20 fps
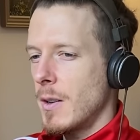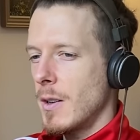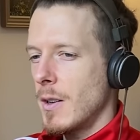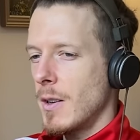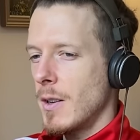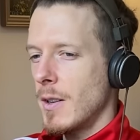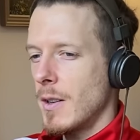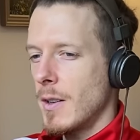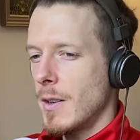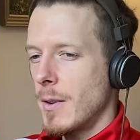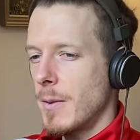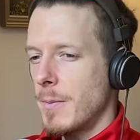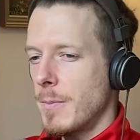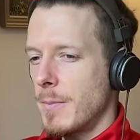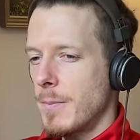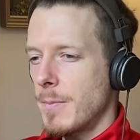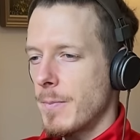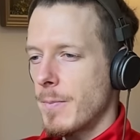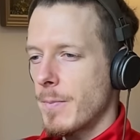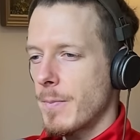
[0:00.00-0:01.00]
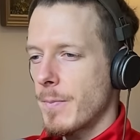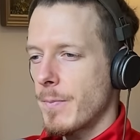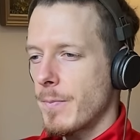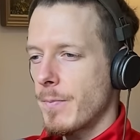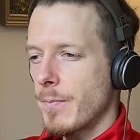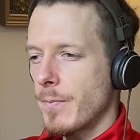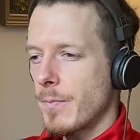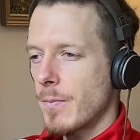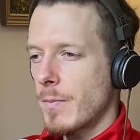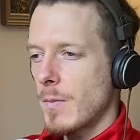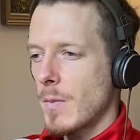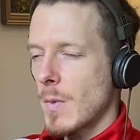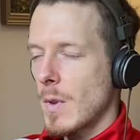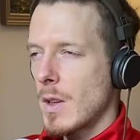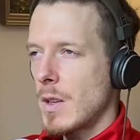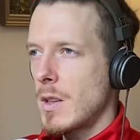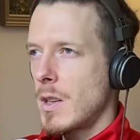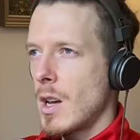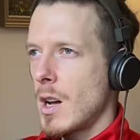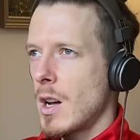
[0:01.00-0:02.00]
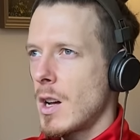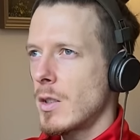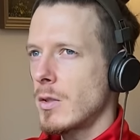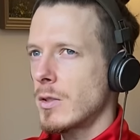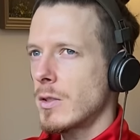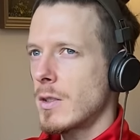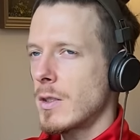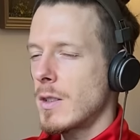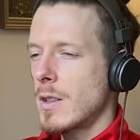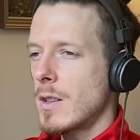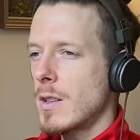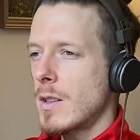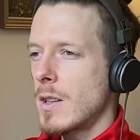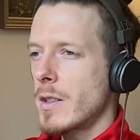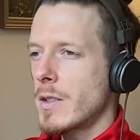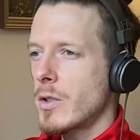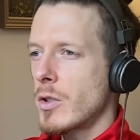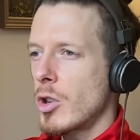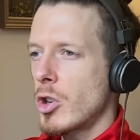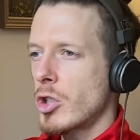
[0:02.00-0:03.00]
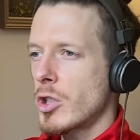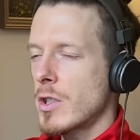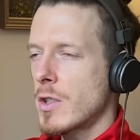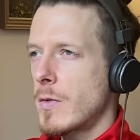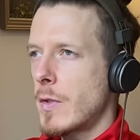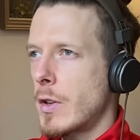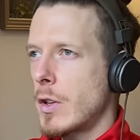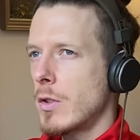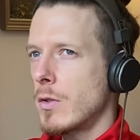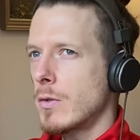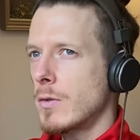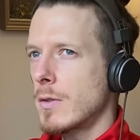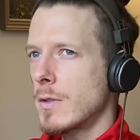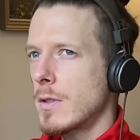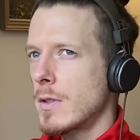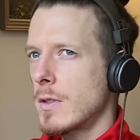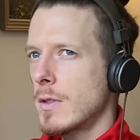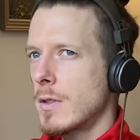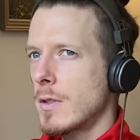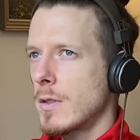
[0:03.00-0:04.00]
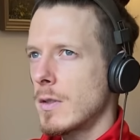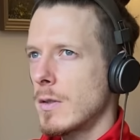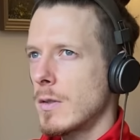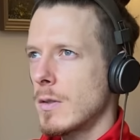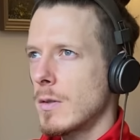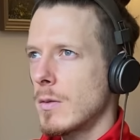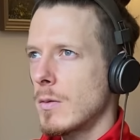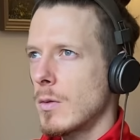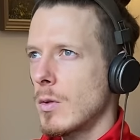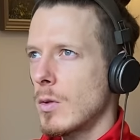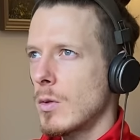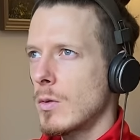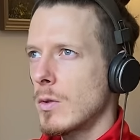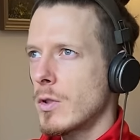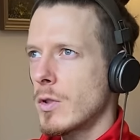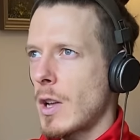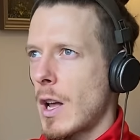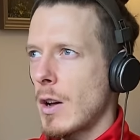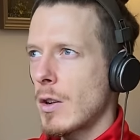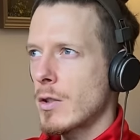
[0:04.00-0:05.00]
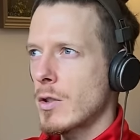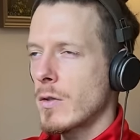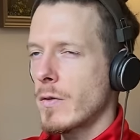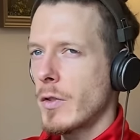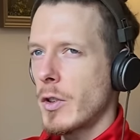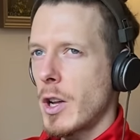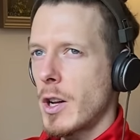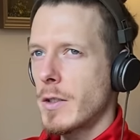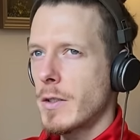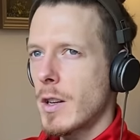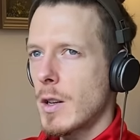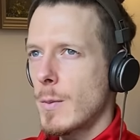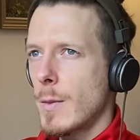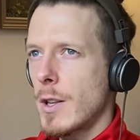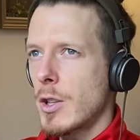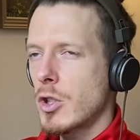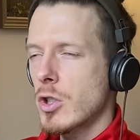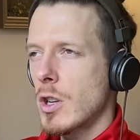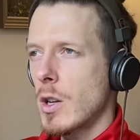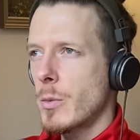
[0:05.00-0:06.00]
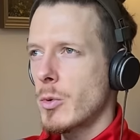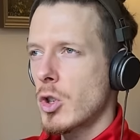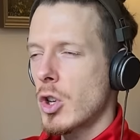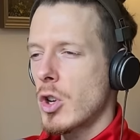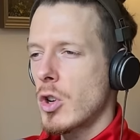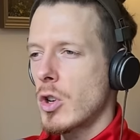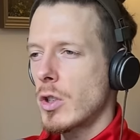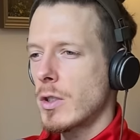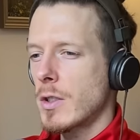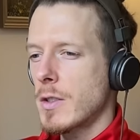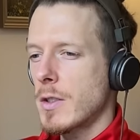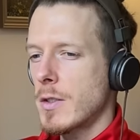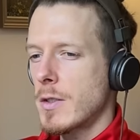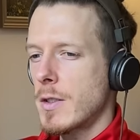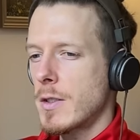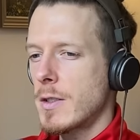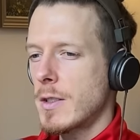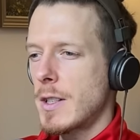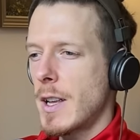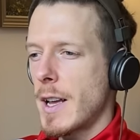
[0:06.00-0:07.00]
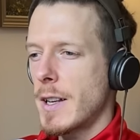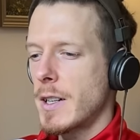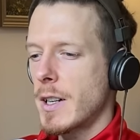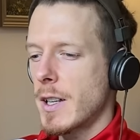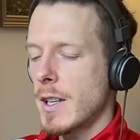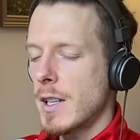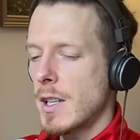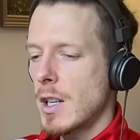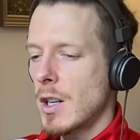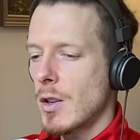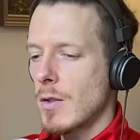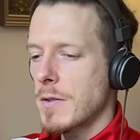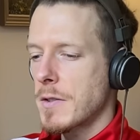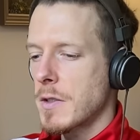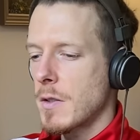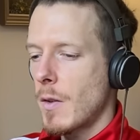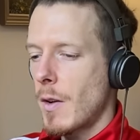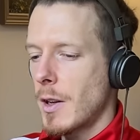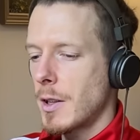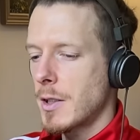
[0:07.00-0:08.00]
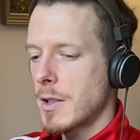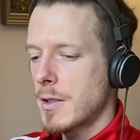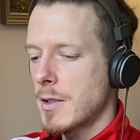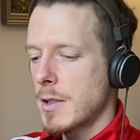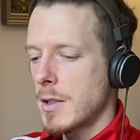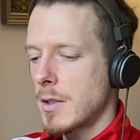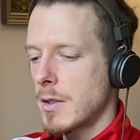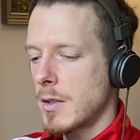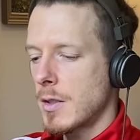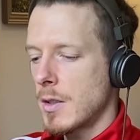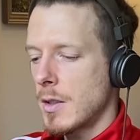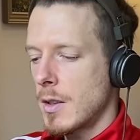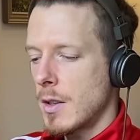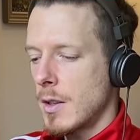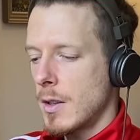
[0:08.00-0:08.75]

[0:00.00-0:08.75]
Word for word: Ähm, ja, jetzt höre ich das wieder und und auch schon von anderen Menschen habe ich gehört, dass das jetzt die Energien und so weiter sind.